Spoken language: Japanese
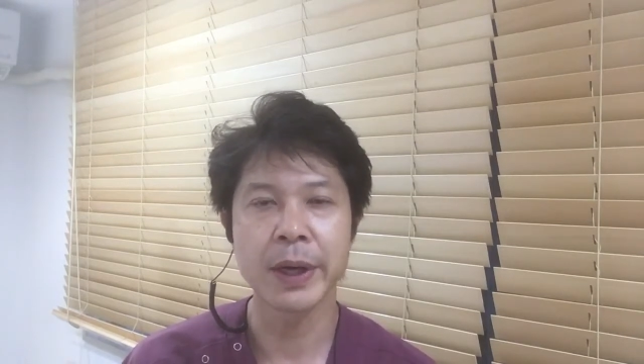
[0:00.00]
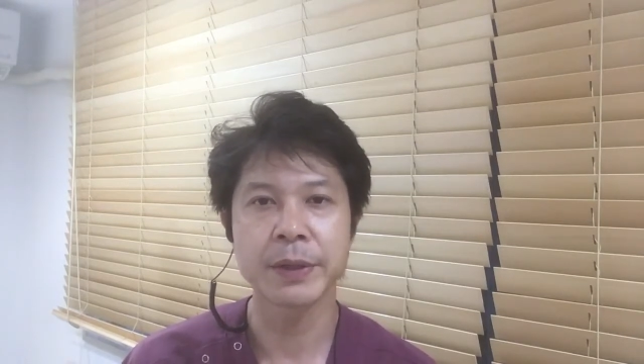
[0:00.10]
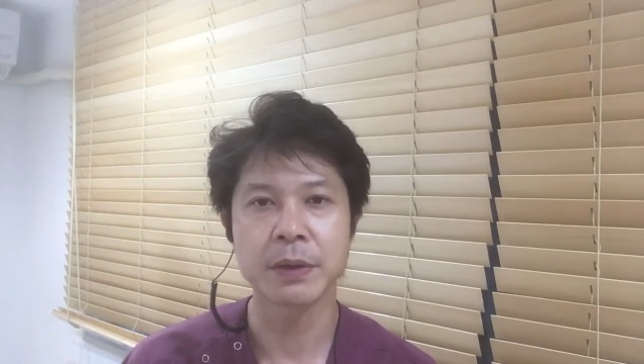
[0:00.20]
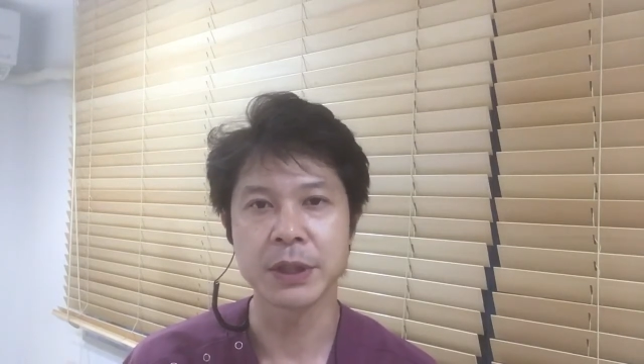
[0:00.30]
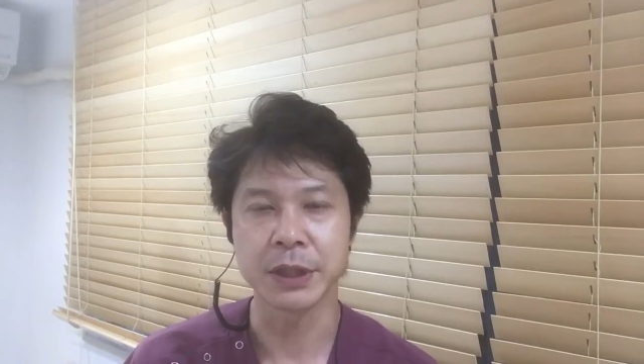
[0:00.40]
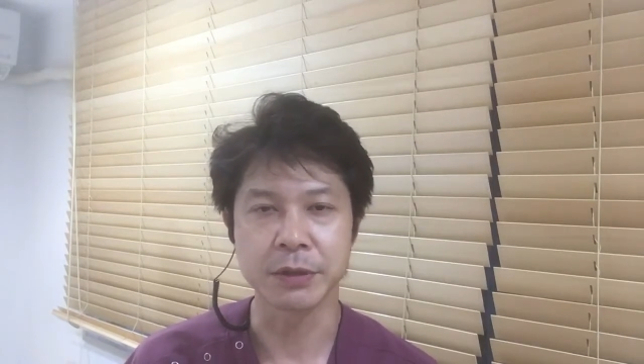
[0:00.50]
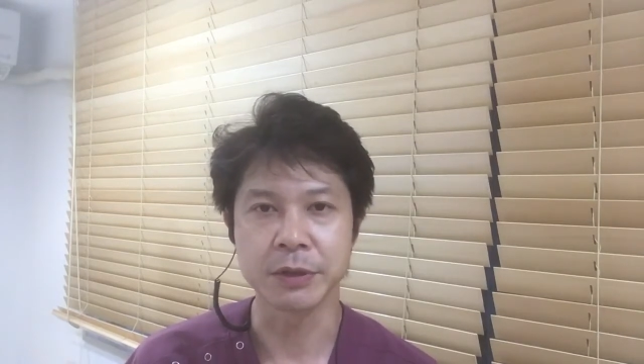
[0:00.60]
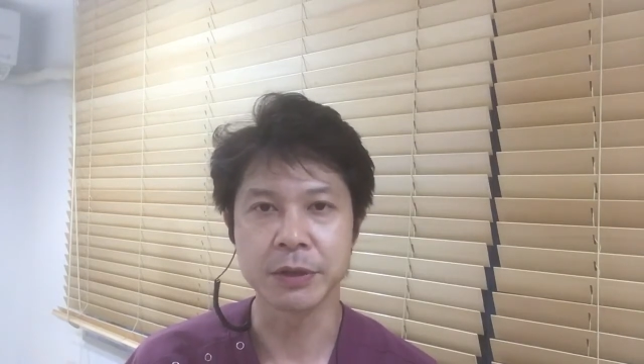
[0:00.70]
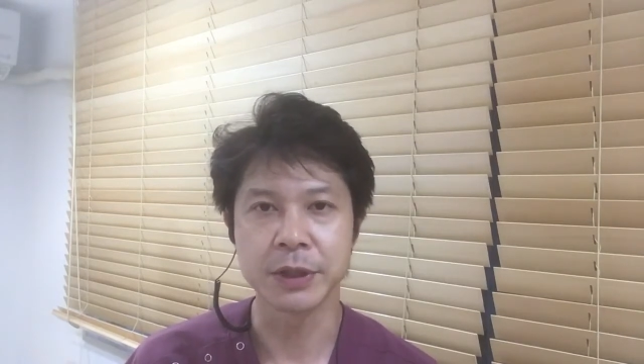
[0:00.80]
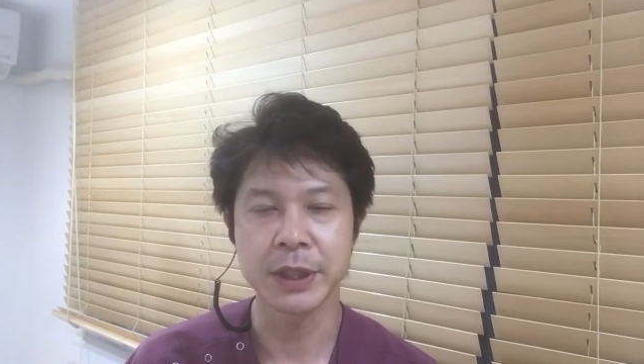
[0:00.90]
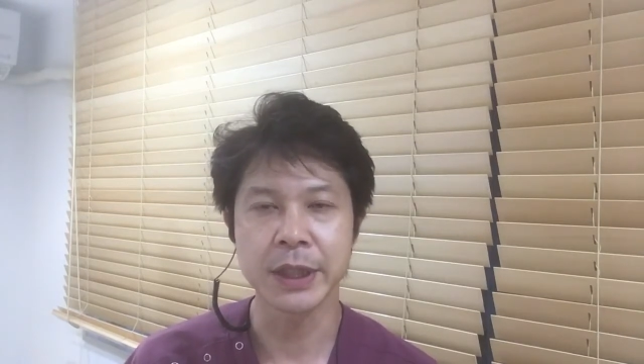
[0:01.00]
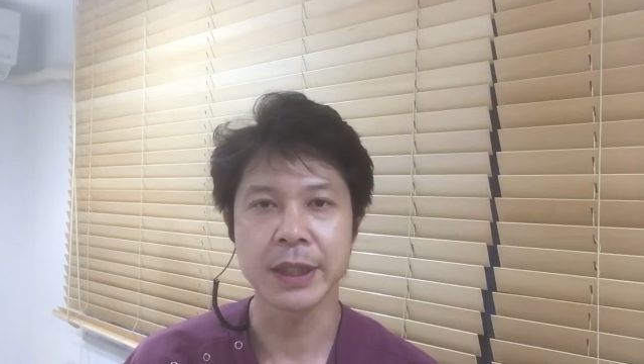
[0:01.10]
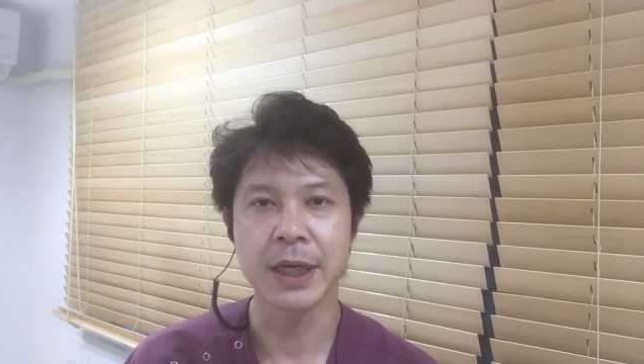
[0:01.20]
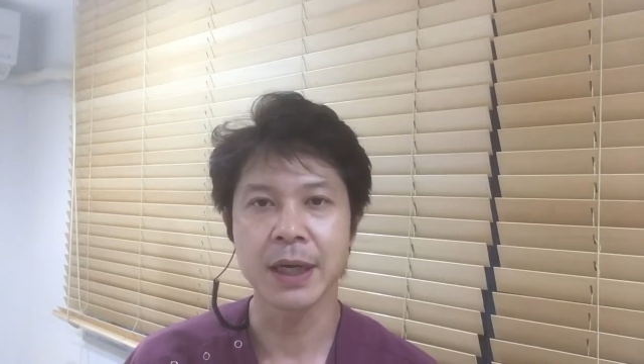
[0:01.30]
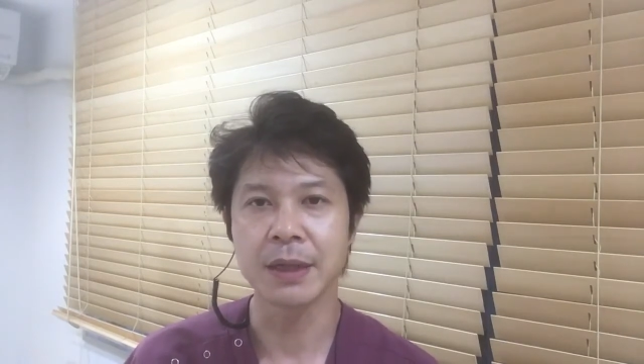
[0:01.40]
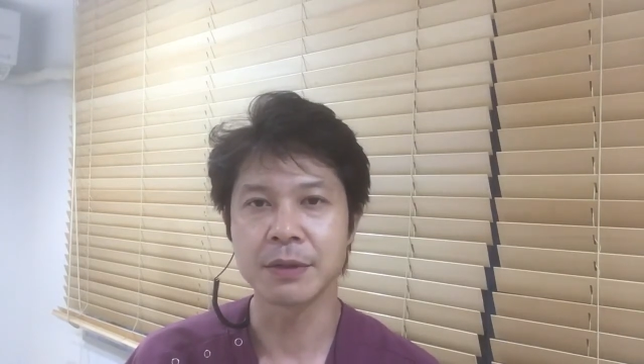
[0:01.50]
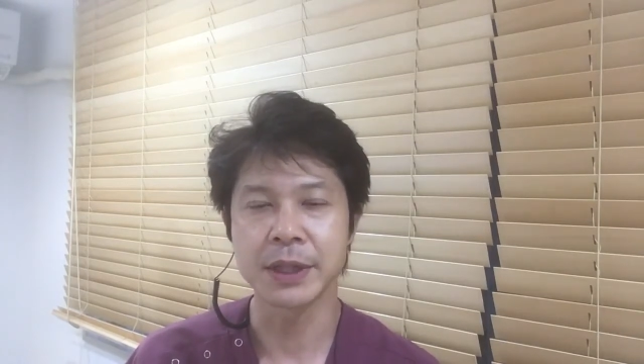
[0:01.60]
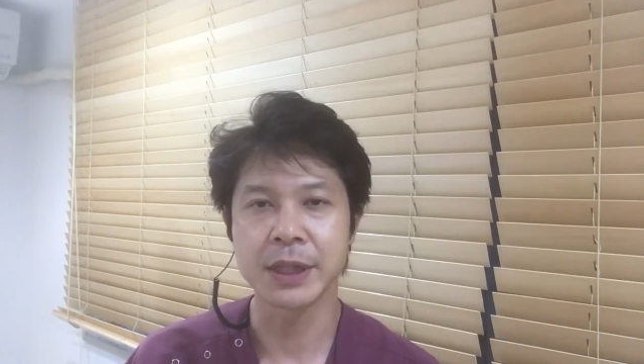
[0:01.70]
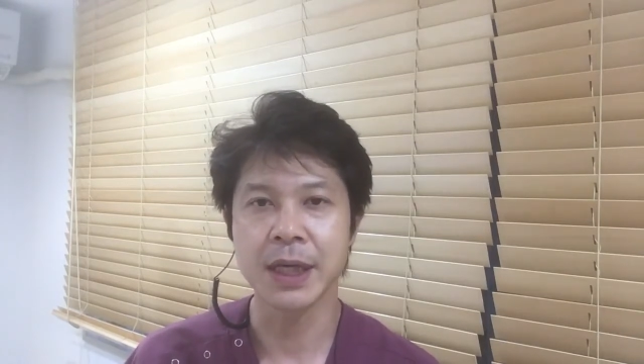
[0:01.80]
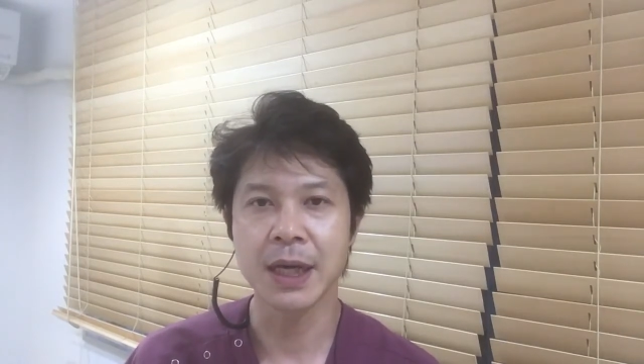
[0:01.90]
イトニングにかかる
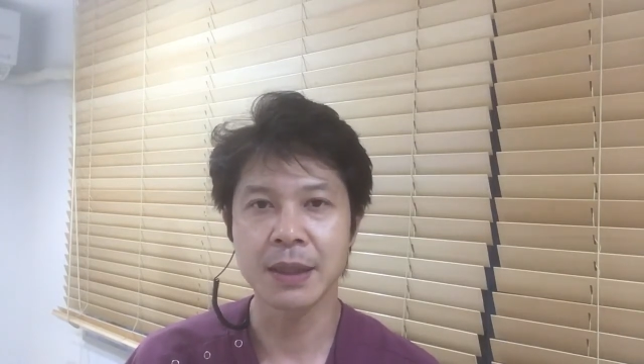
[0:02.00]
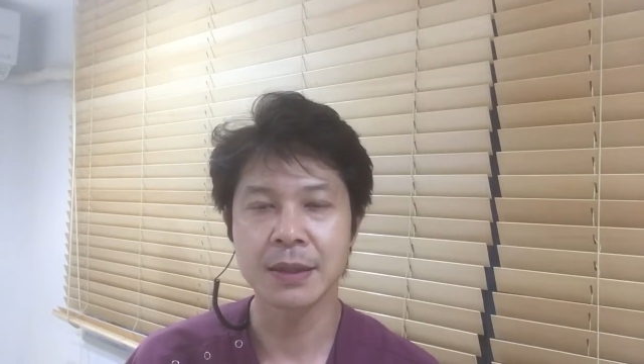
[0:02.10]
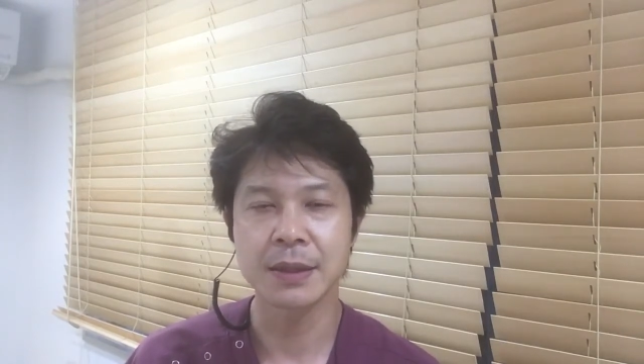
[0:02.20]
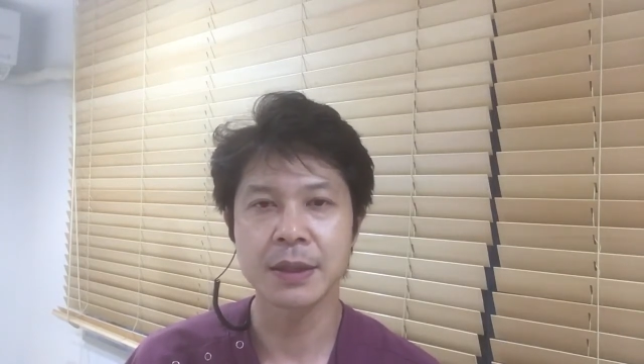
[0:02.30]
時間